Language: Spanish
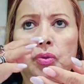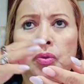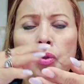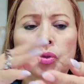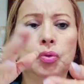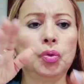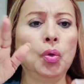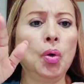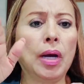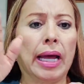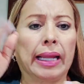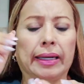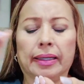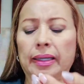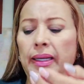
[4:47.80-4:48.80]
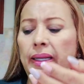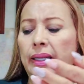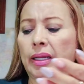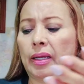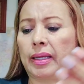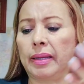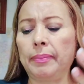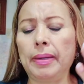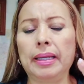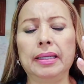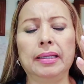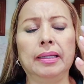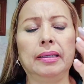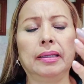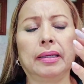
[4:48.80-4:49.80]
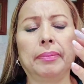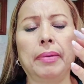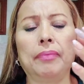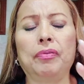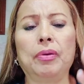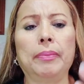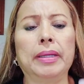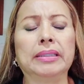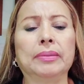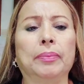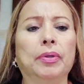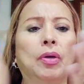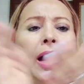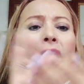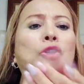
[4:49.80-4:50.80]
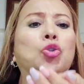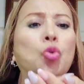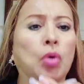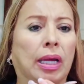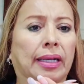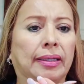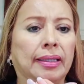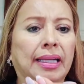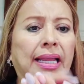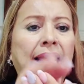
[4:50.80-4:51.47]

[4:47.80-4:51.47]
azúcar, eh, eh, ¿qué, más, ¿de qué más forma dicen? Bueno, azúcar.